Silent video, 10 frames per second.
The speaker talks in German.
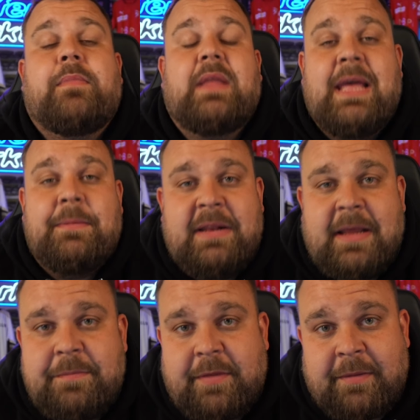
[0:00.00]
RB
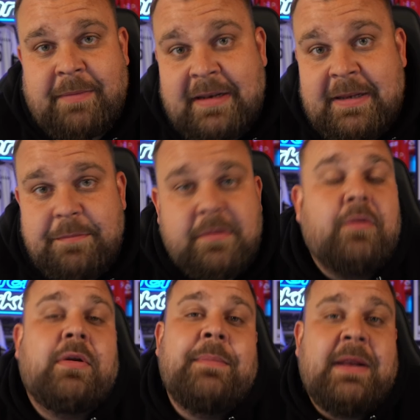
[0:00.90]
Leipzig. Man liebt sie
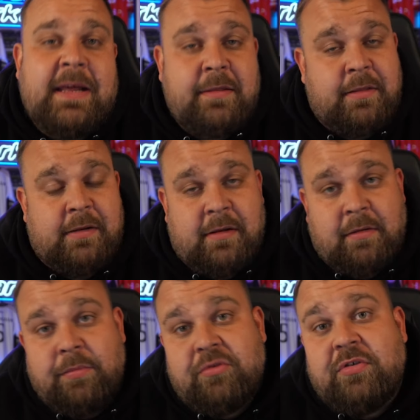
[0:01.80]
oder man hasst sie.
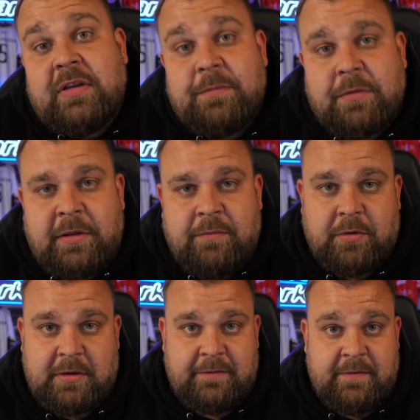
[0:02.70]
Dazwischen gibt es nicht
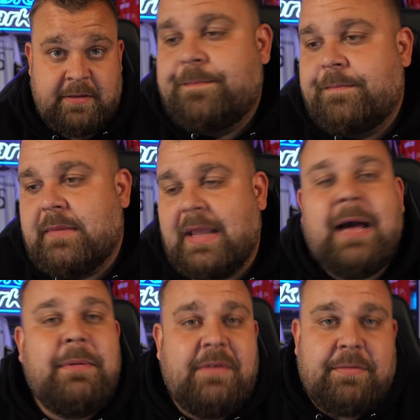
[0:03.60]
wirklich was.
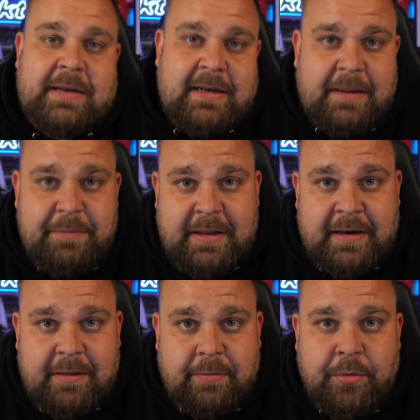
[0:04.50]
Aber was man den Leipzigern
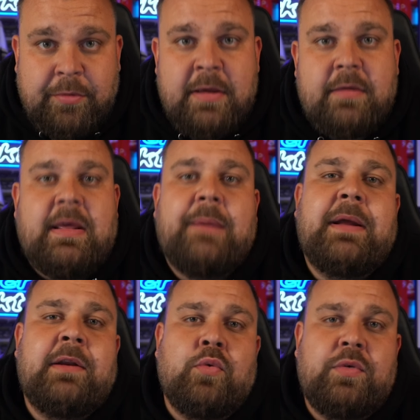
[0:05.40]
lassen muss, sie haben
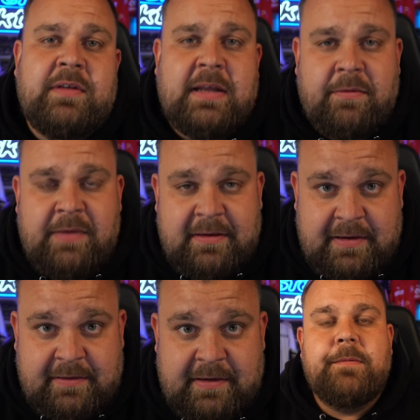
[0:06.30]
eine gute
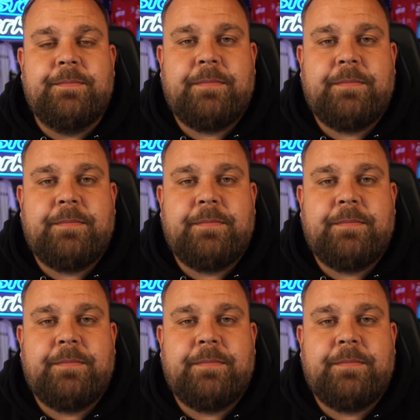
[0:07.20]
Transfertaktik.